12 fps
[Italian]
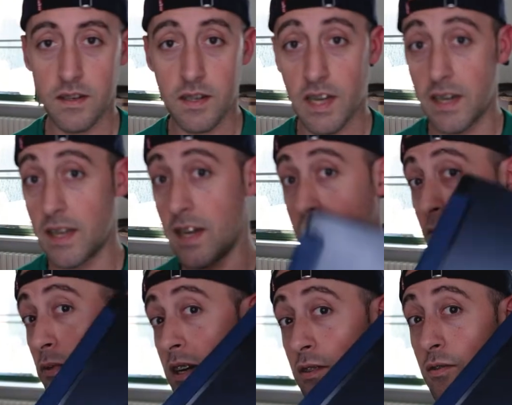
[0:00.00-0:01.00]
caricare
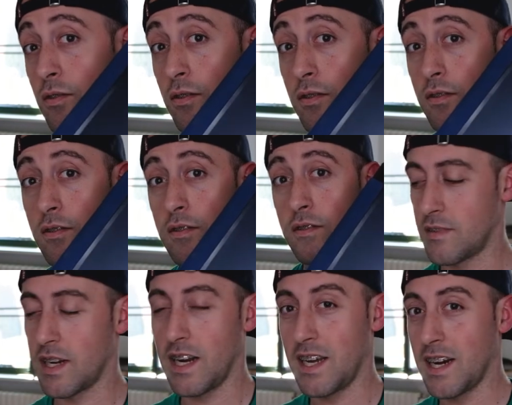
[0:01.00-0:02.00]
questo,
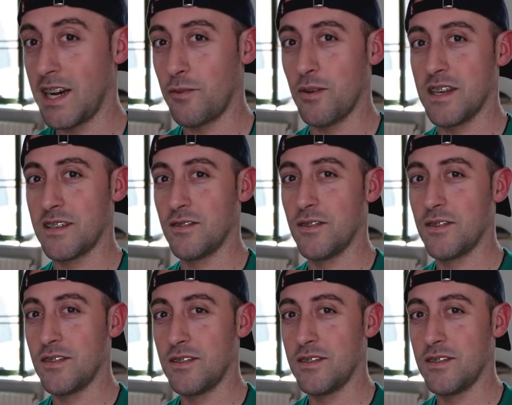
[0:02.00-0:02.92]
caricare questo